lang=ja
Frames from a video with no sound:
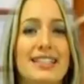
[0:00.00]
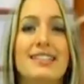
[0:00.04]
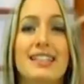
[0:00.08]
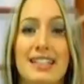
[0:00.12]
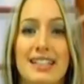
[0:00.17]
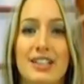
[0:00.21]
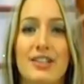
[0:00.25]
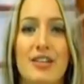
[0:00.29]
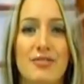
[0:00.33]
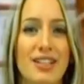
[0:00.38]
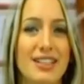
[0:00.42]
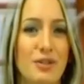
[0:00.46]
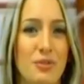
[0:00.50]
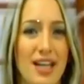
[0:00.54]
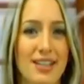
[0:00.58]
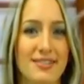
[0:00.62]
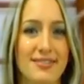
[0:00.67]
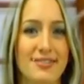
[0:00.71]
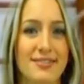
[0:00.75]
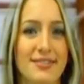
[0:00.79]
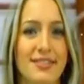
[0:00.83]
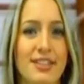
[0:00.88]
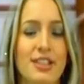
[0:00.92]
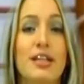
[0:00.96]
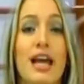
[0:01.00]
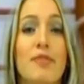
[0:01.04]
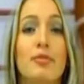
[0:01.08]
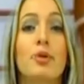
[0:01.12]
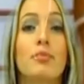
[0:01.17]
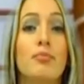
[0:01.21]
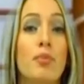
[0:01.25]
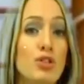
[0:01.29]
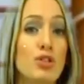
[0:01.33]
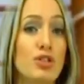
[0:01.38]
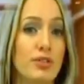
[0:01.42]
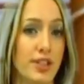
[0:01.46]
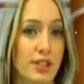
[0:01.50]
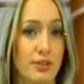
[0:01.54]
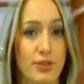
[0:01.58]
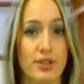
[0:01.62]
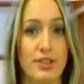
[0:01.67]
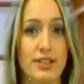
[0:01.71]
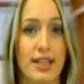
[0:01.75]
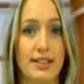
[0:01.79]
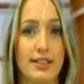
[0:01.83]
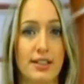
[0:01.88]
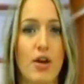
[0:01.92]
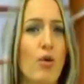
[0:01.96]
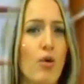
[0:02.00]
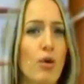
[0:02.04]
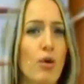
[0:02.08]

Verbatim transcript: チェケを1名様にプレ